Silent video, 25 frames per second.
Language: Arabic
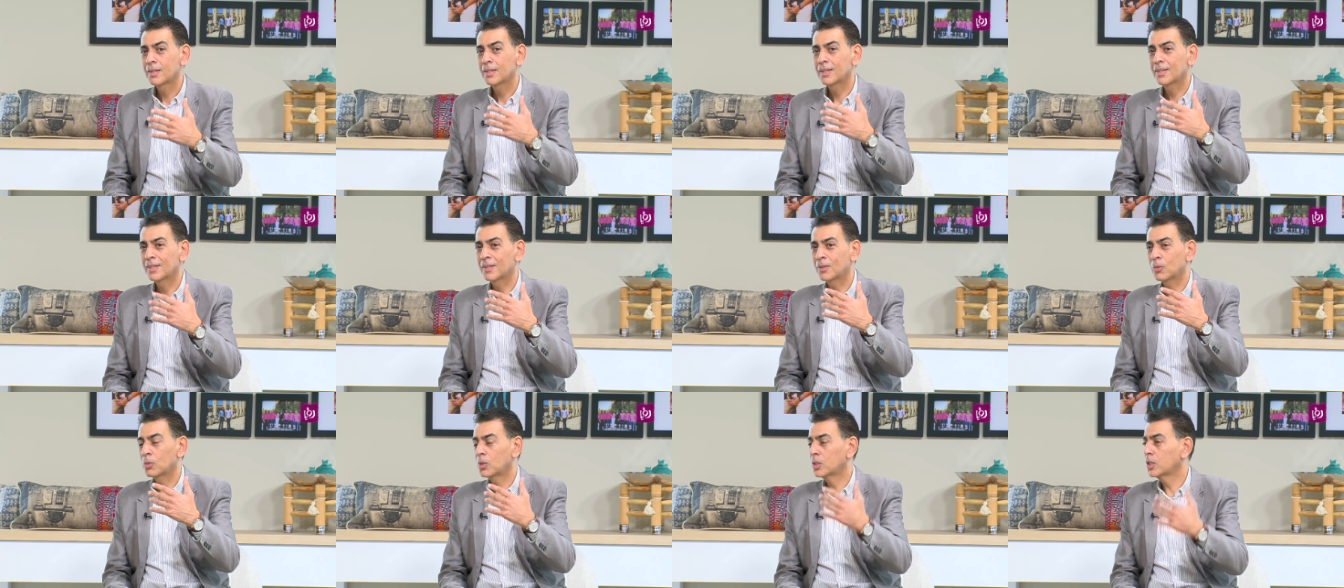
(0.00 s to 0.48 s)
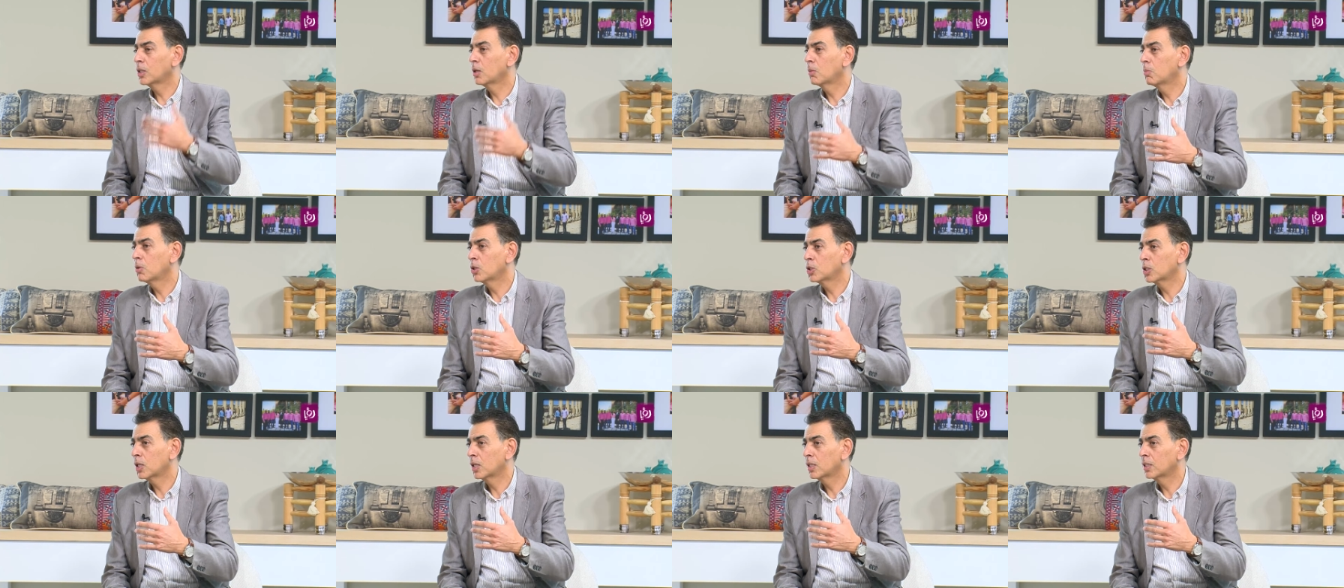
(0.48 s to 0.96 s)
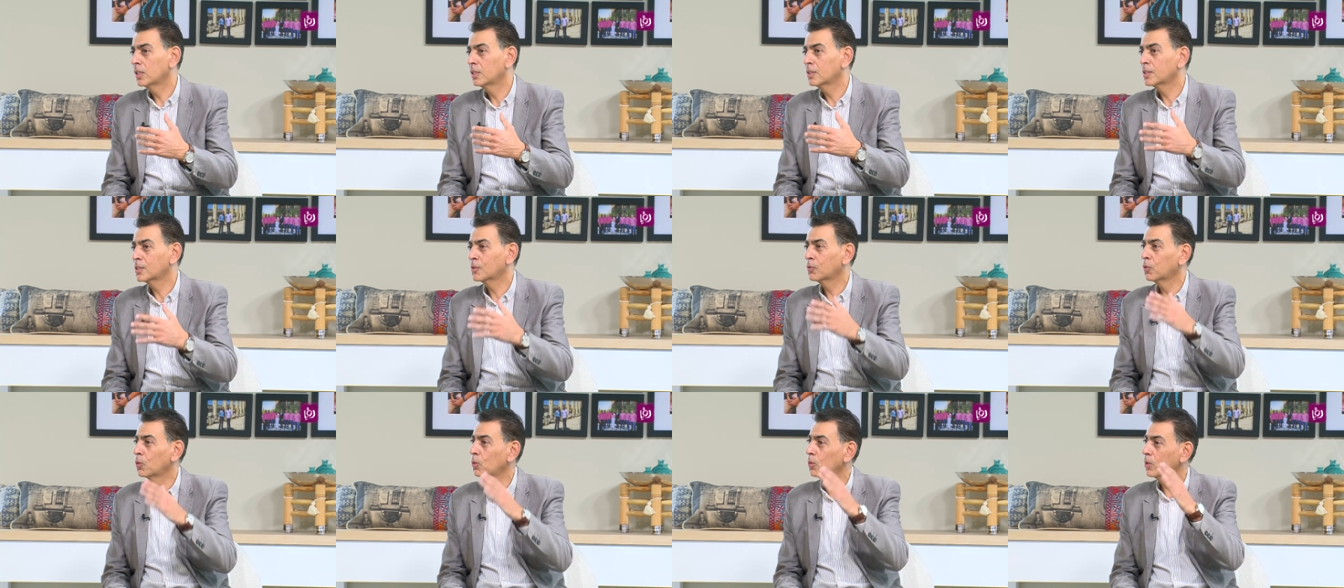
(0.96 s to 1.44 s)
آه، وجه بشري
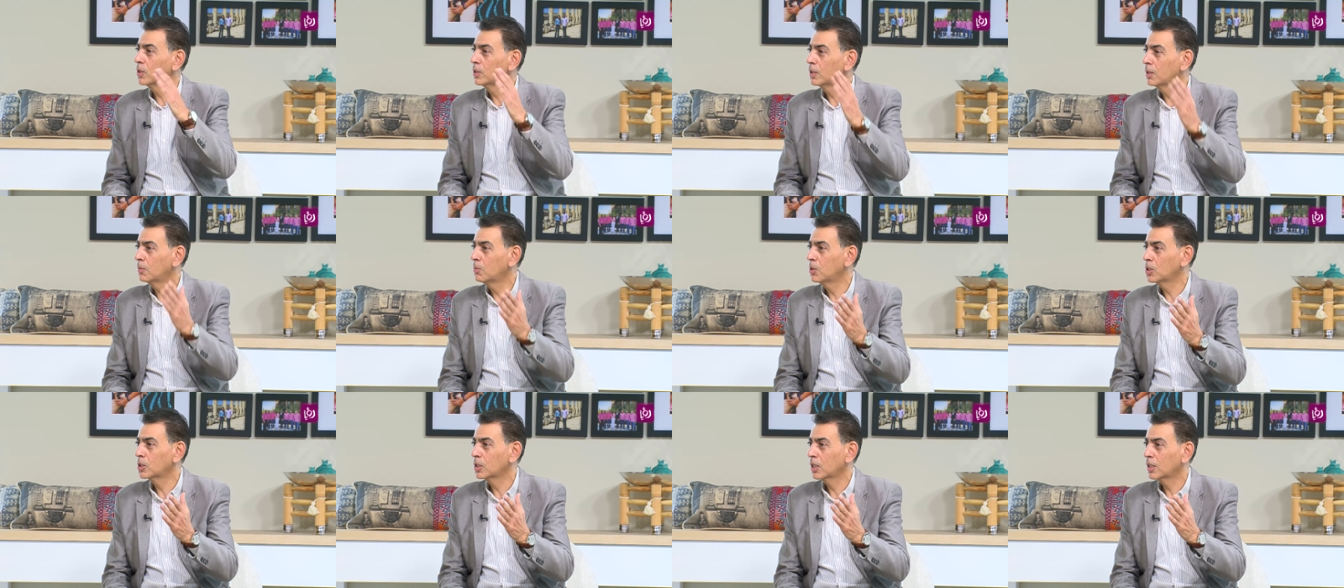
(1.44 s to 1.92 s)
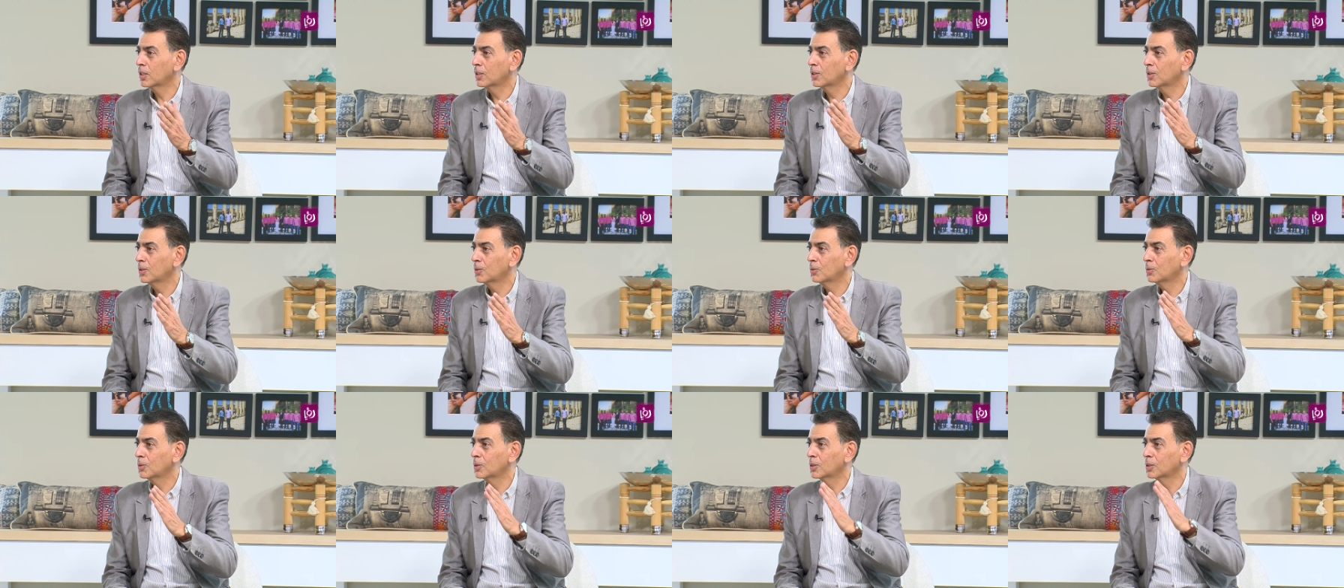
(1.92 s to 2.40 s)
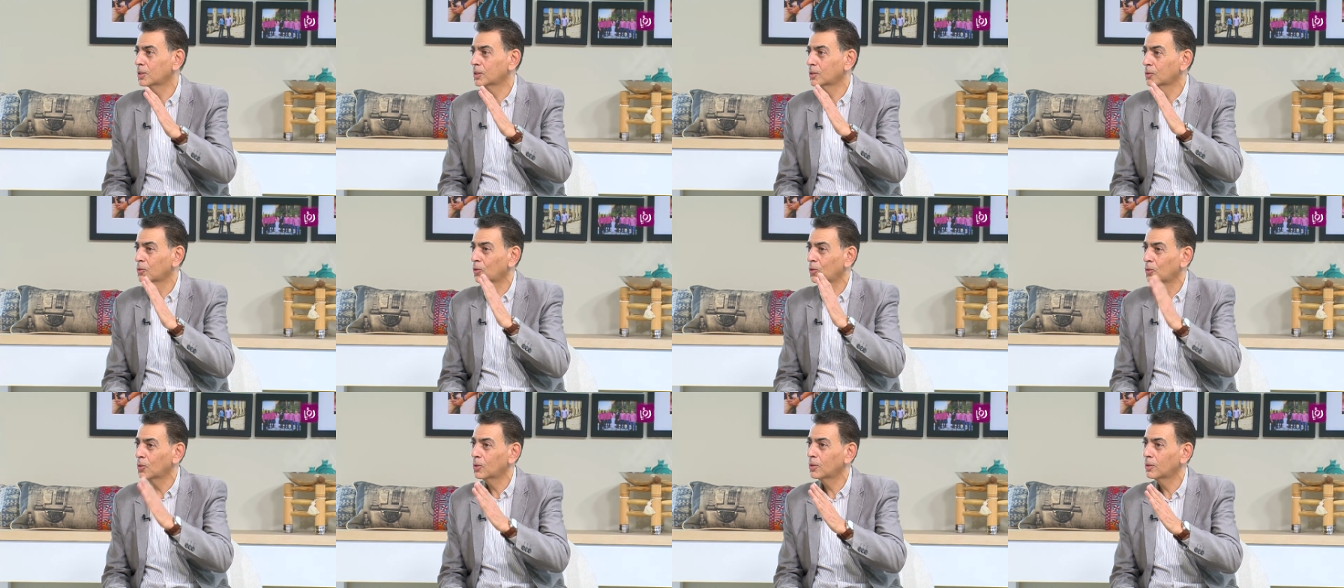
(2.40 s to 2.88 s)
نصفه وجه بشري
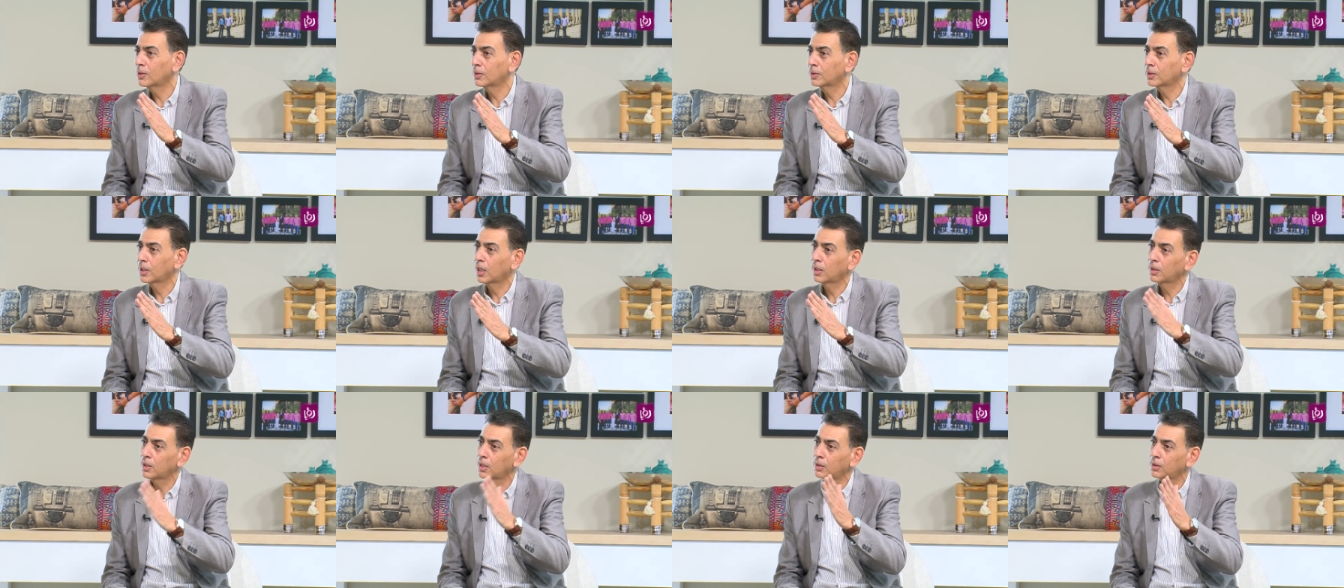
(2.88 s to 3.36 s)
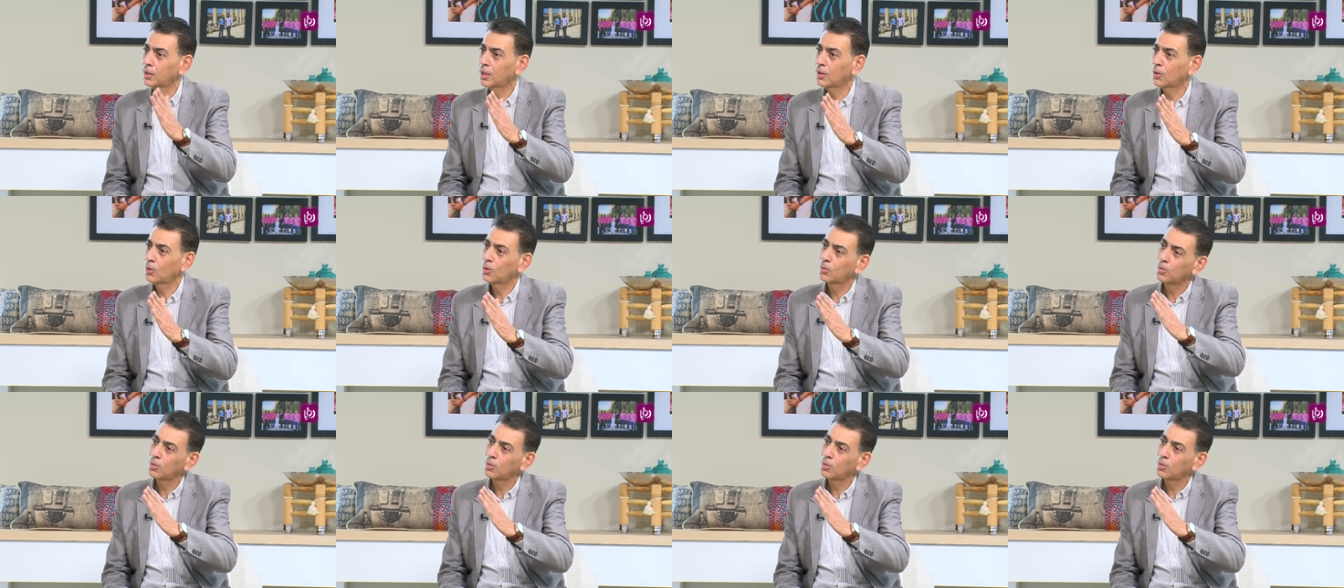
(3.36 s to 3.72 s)
ونصفه يعني اجلكم